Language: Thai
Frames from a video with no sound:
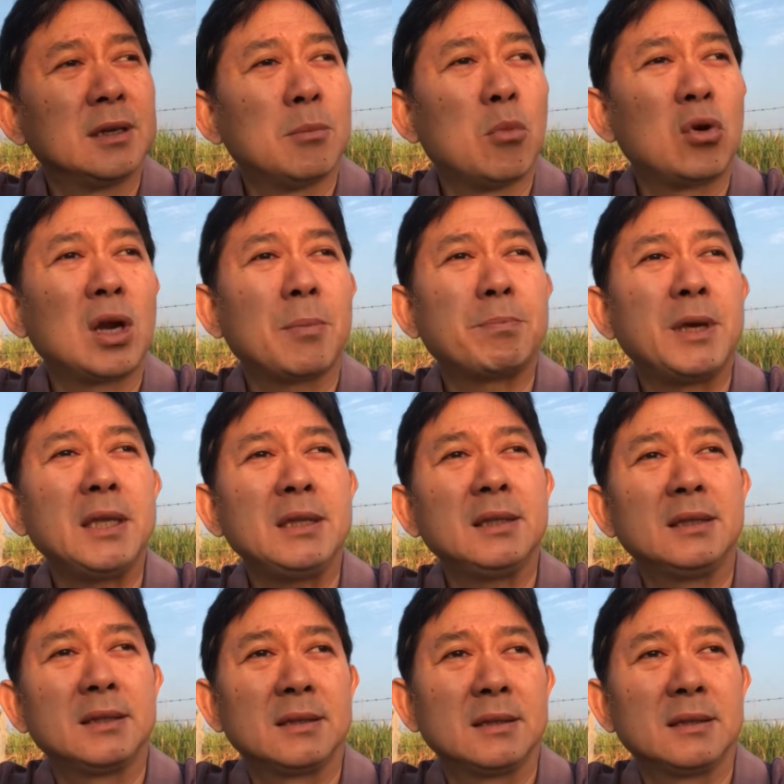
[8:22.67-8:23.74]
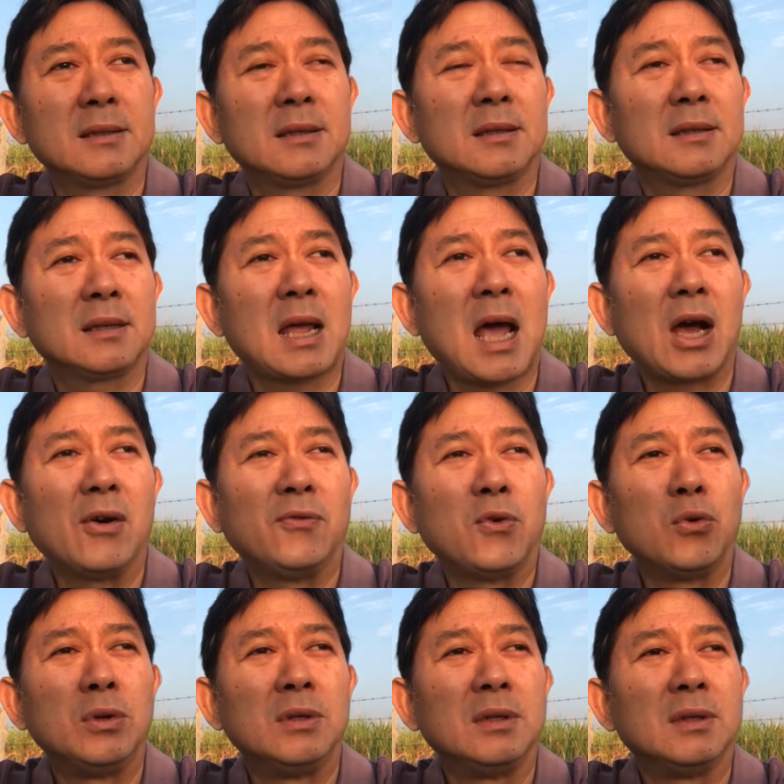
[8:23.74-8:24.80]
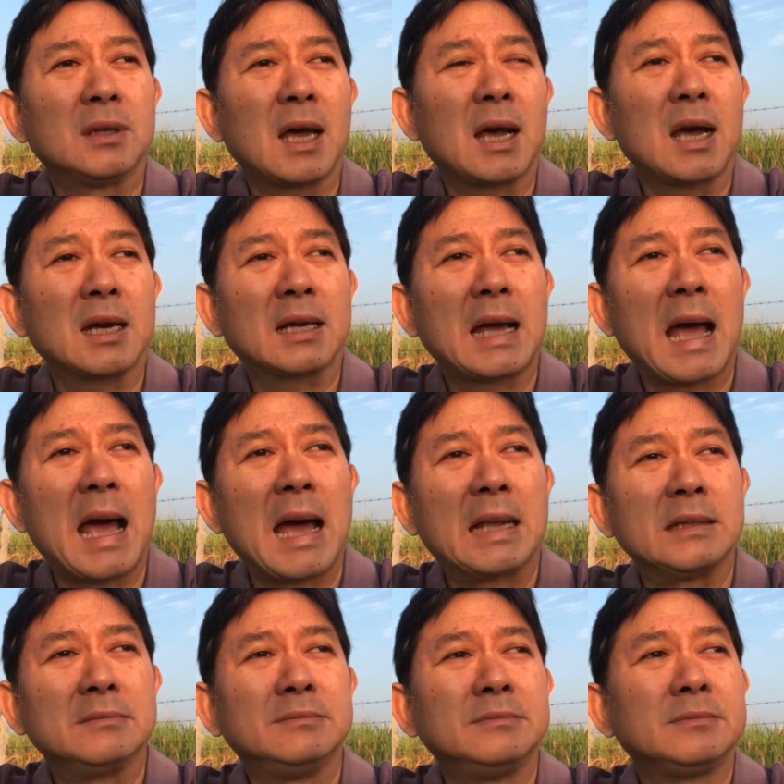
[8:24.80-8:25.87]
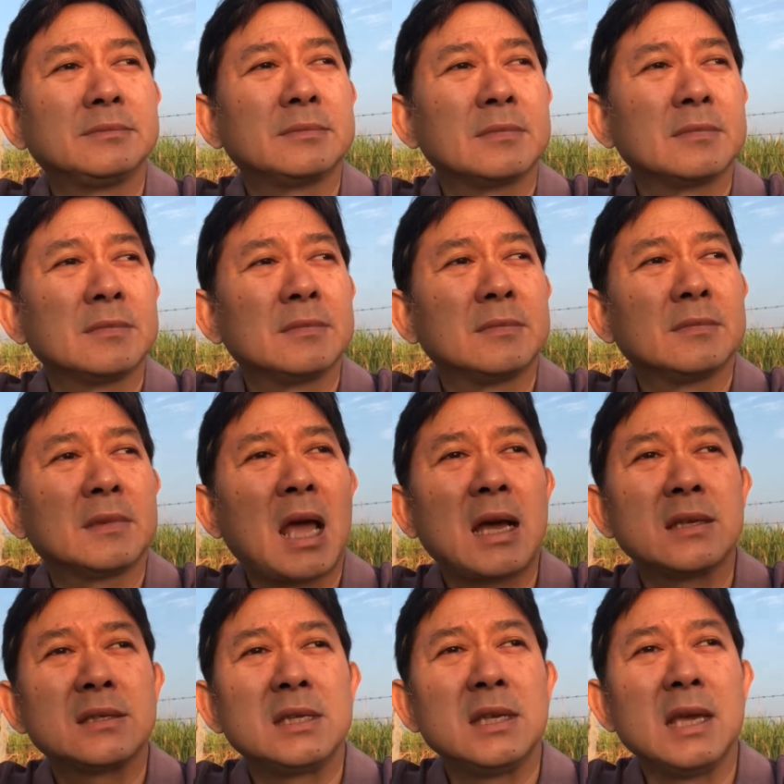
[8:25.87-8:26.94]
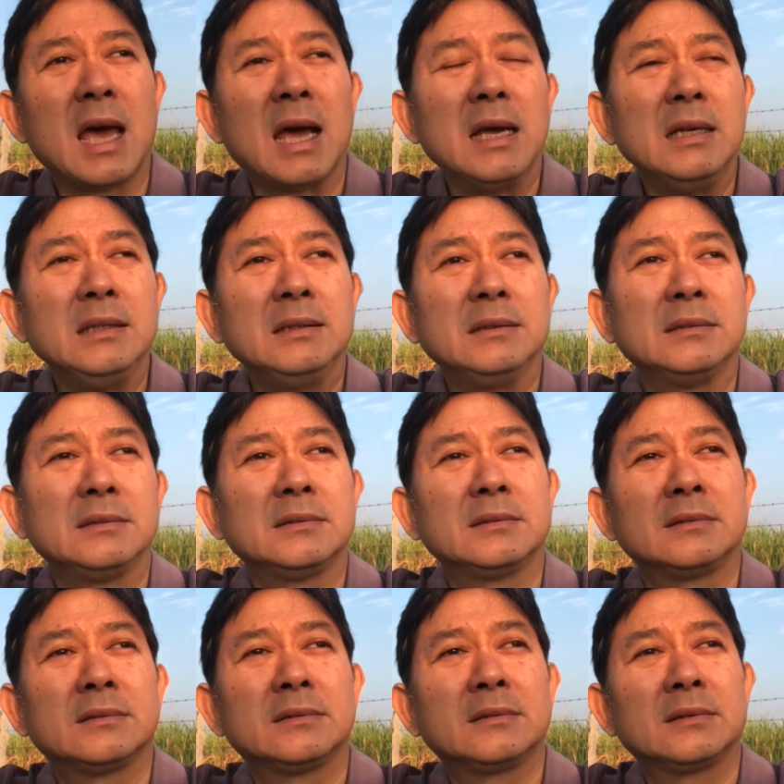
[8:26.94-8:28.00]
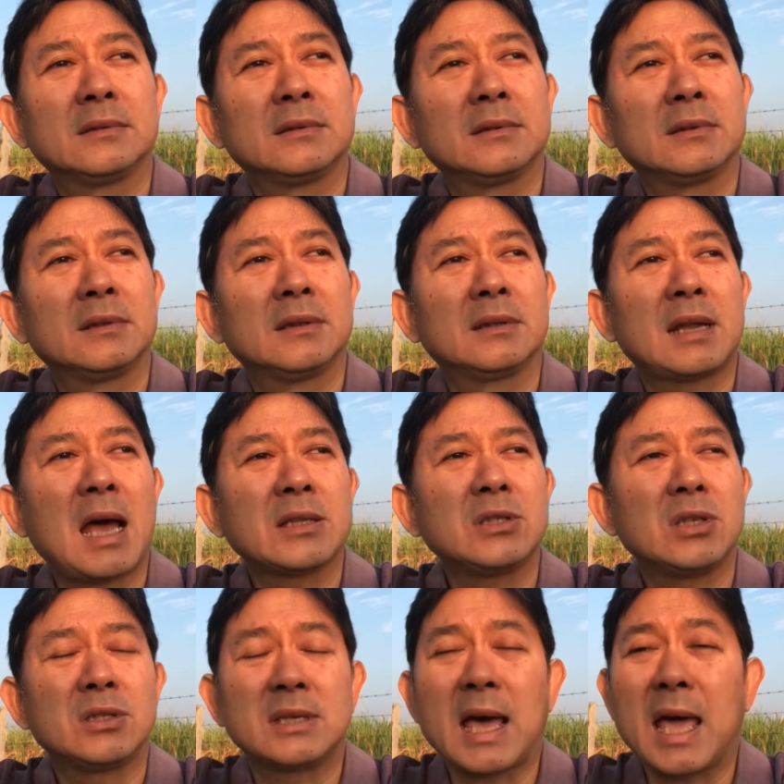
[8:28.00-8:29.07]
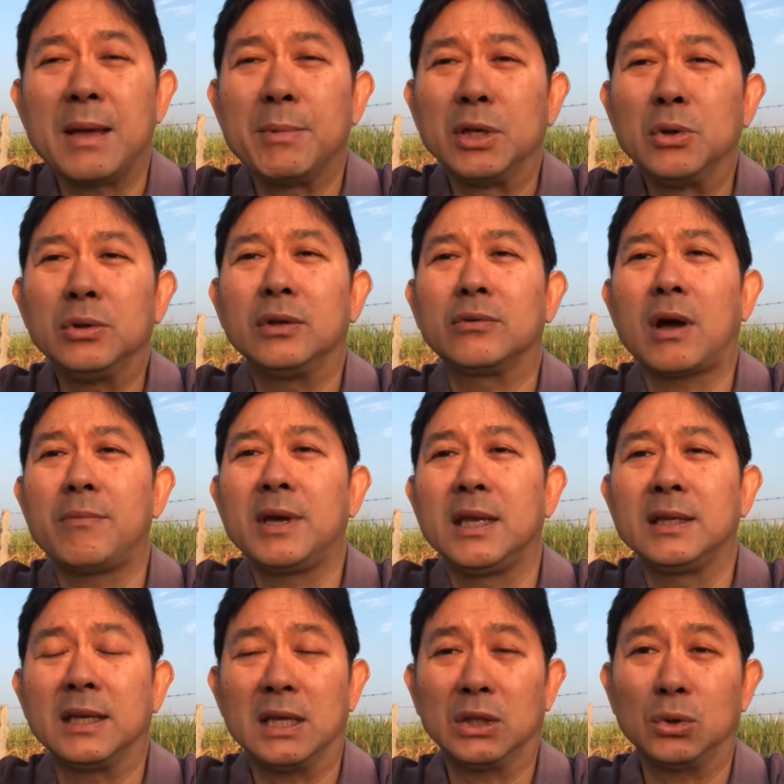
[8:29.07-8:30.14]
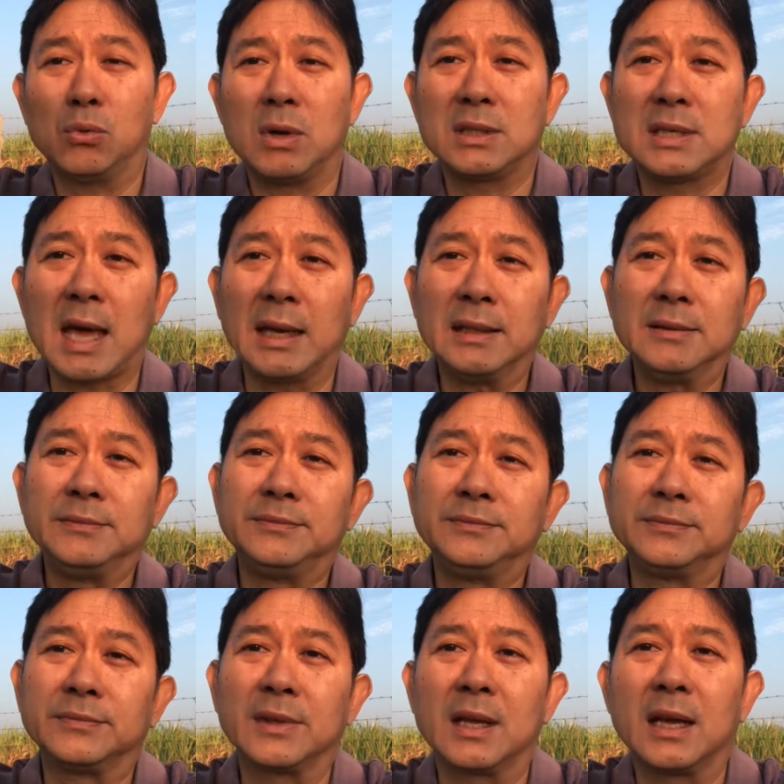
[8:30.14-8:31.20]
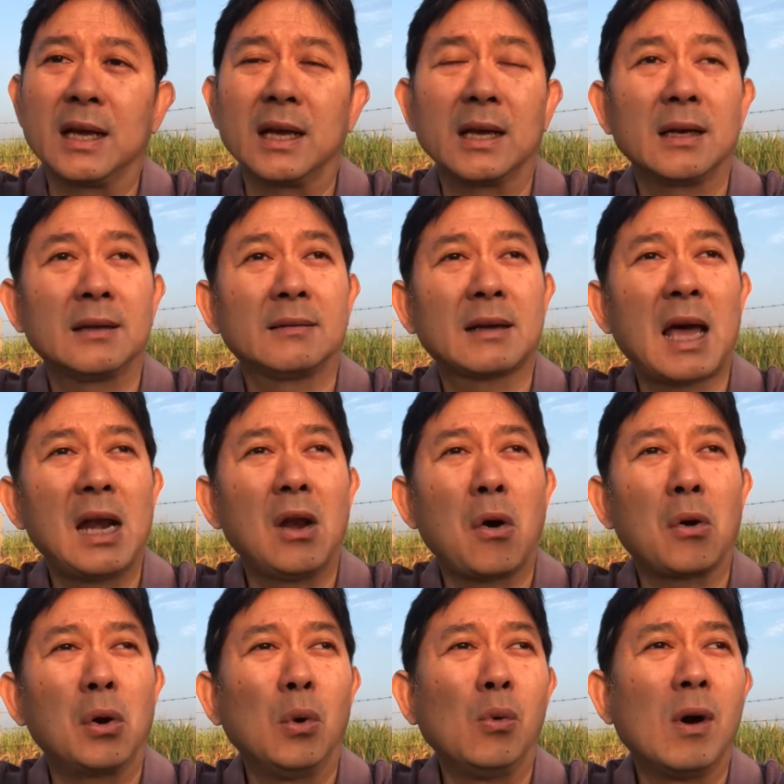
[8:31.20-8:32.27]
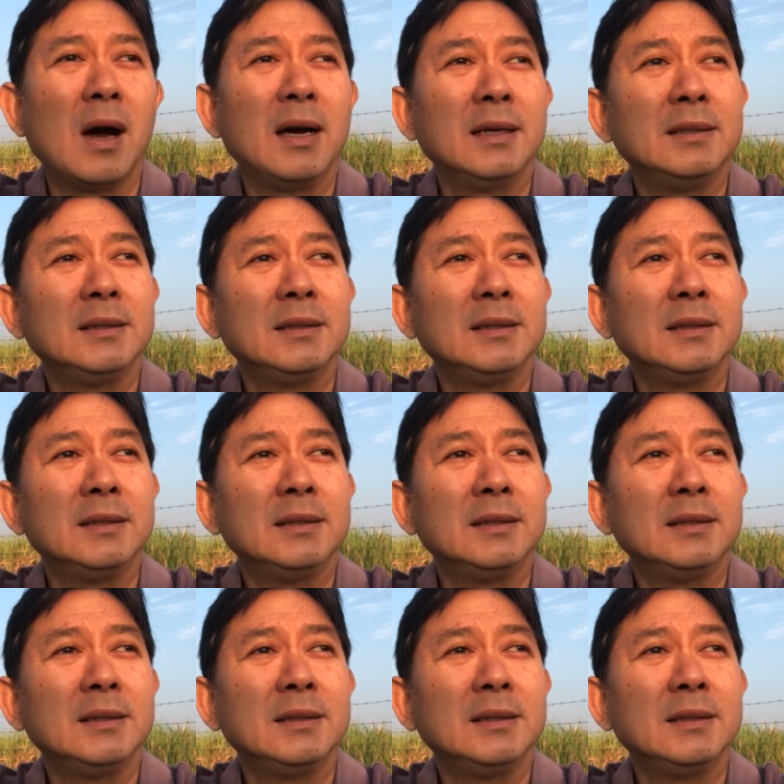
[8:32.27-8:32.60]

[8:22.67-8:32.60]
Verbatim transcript: มลพิษ ทางฝุ่นทางอากาศ ทางเสียง ทางจิตใจมนุษย์ความเห็นแก่ตัวจัดการหลอกลวง